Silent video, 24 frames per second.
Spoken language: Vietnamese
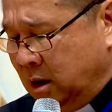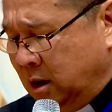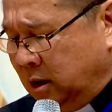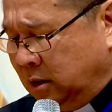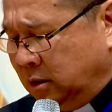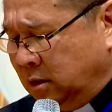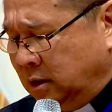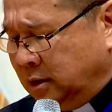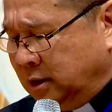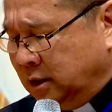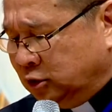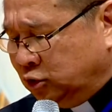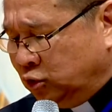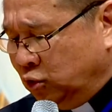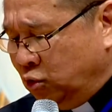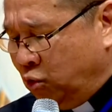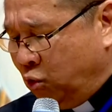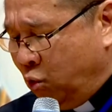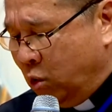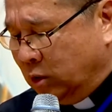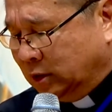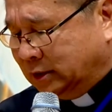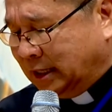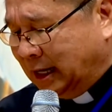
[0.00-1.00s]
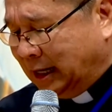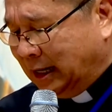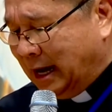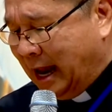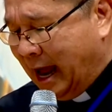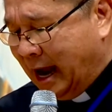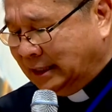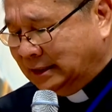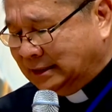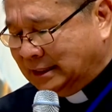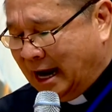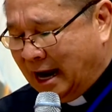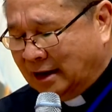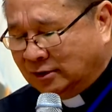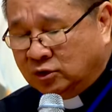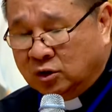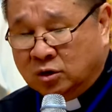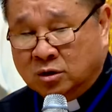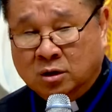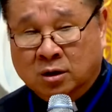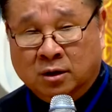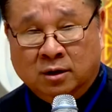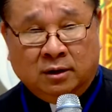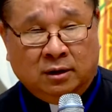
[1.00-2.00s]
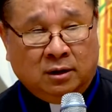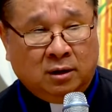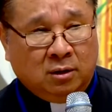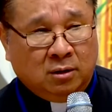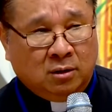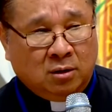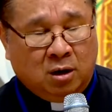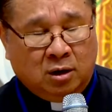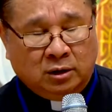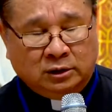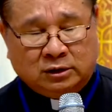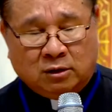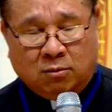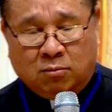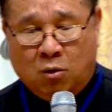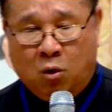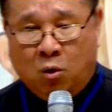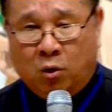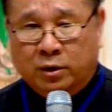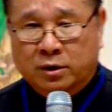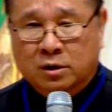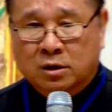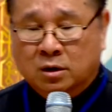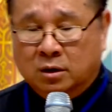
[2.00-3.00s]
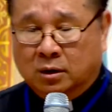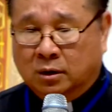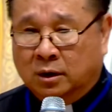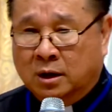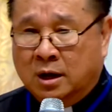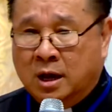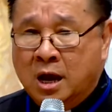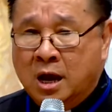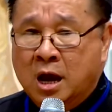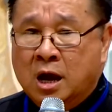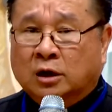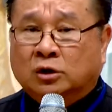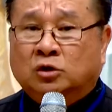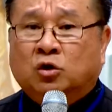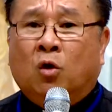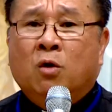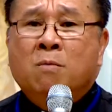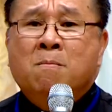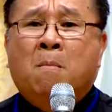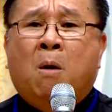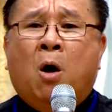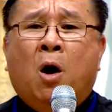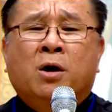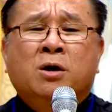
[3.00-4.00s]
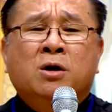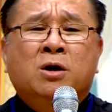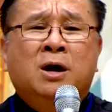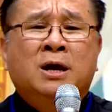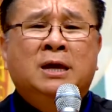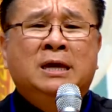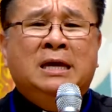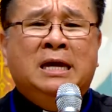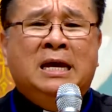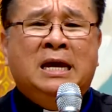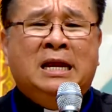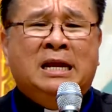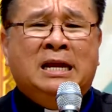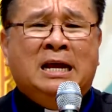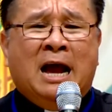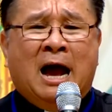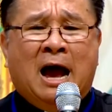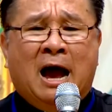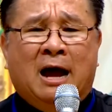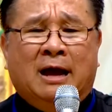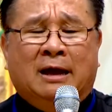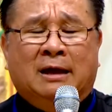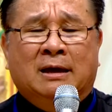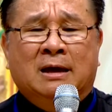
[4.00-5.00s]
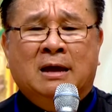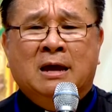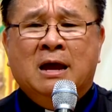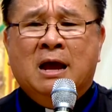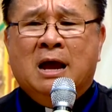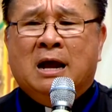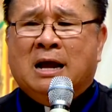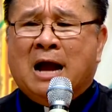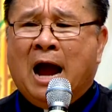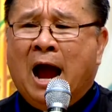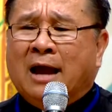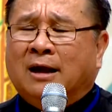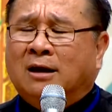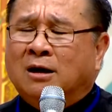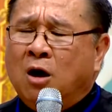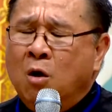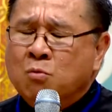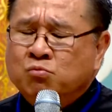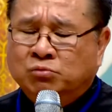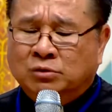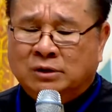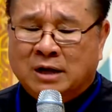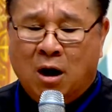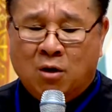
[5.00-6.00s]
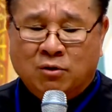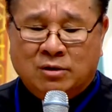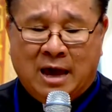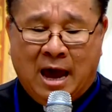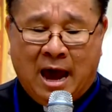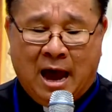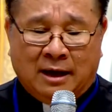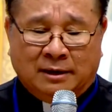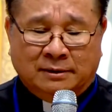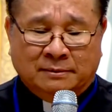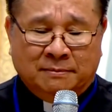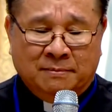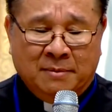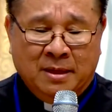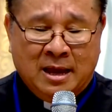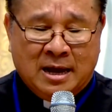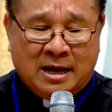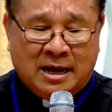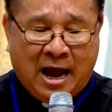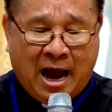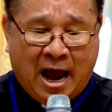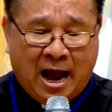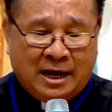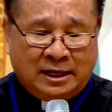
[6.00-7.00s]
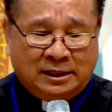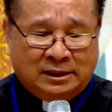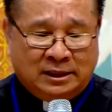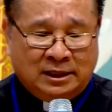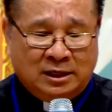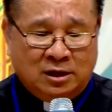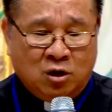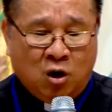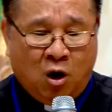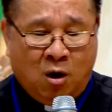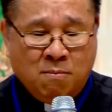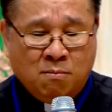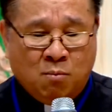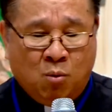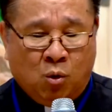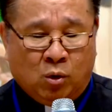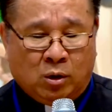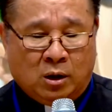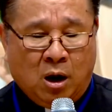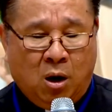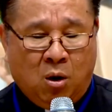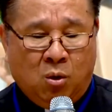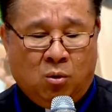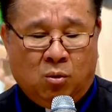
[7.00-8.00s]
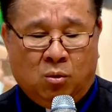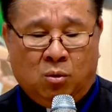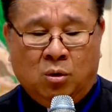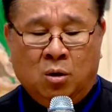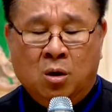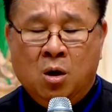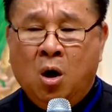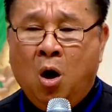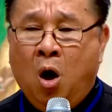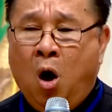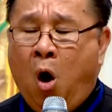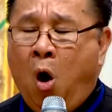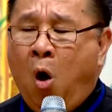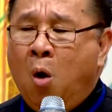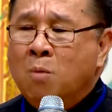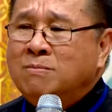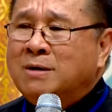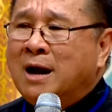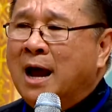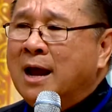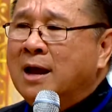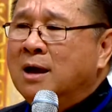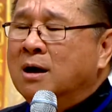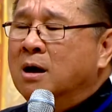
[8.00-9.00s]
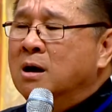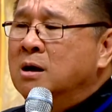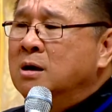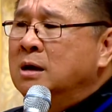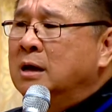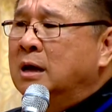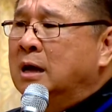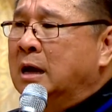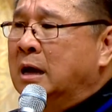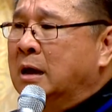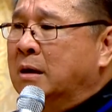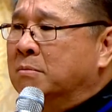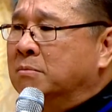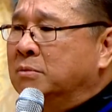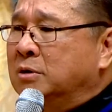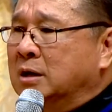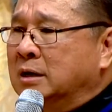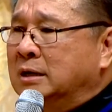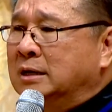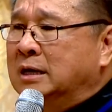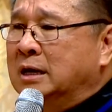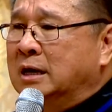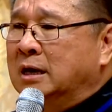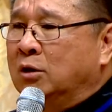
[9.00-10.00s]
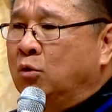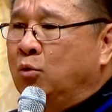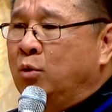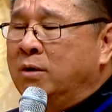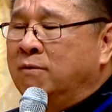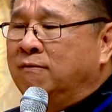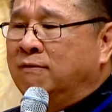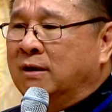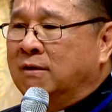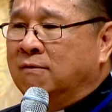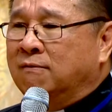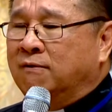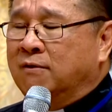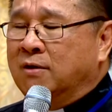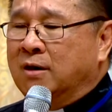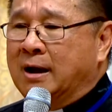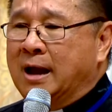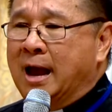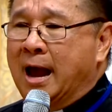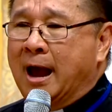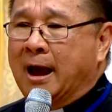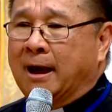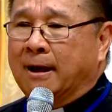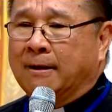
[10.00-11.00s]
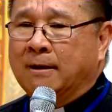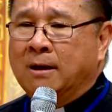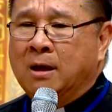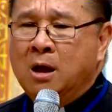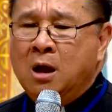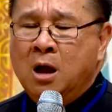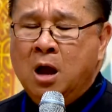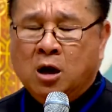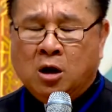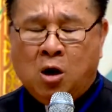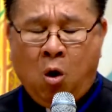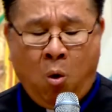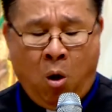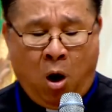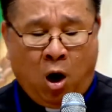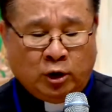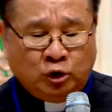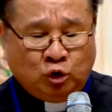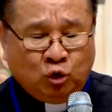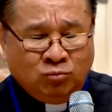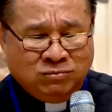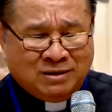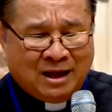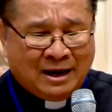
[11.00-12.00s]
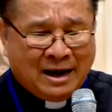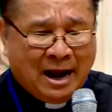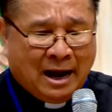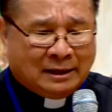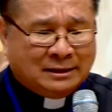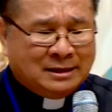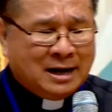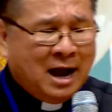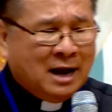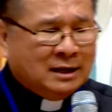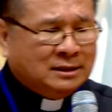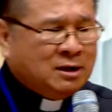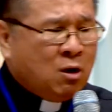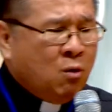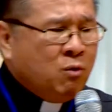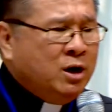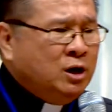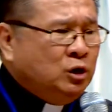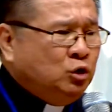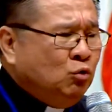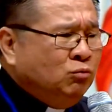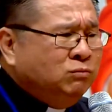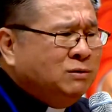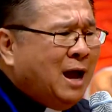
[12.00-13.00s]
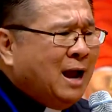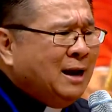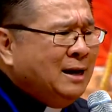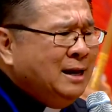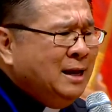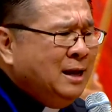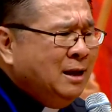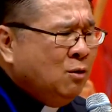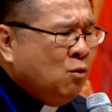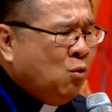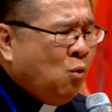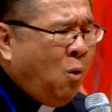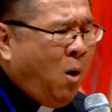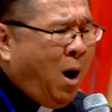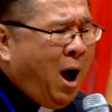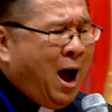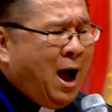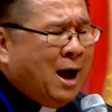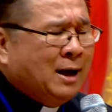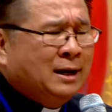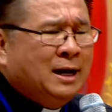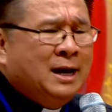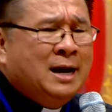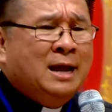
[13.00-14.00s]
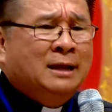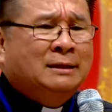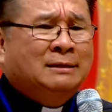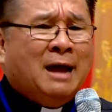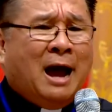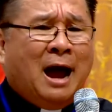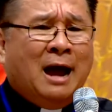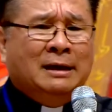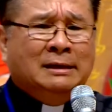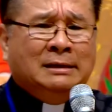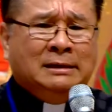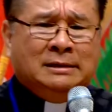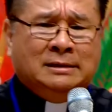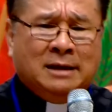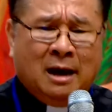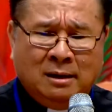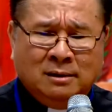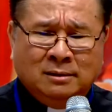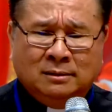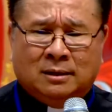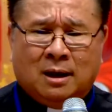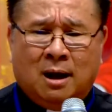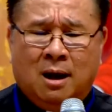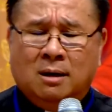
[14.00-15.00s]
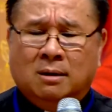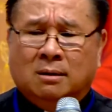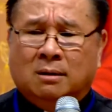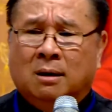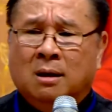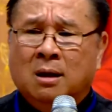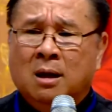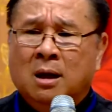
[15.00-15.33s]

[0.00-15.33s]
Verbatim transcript: Đức Giêsu cuộn sách lại trả cho người ở trong hội đường, rồi mọi người nhìn Ngài. Ngài không rao giảng, Ngài chỉ nói một câu: hôm nay ứng nghiệm những gì quý vị vừa nghe. Câu hỏi chúng ta đặt ra sau khi chúng ta đi qua cái đề tài dấn thân,